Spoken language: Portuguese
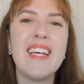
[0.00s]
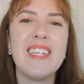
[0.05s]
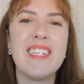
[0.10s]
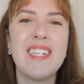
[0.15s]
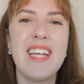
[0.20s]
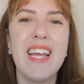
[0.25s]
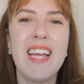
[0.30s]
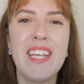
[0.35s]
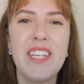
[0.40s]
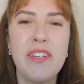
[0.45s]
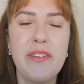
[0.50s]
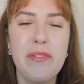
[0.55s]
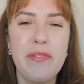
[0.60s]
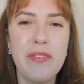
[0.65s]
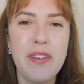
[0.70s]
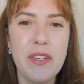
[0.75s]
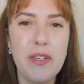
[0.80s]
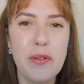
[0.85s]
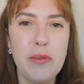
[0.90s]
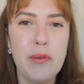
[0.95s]
Gente, o
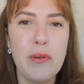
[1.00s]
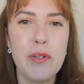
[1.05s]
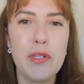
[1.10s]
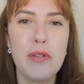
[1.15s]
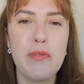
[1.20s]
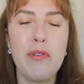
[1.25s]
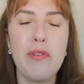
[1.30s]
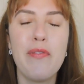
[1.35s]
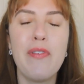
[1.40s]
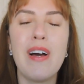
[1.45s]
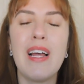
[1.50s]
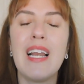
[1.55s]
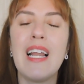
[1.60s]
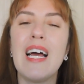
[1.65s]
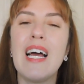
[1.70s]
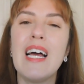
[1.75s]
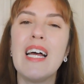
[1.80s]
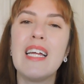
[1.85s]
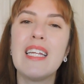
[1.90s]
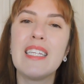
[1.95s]
vídeo hoje eu vou
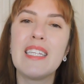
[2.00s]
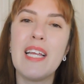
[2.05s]
falar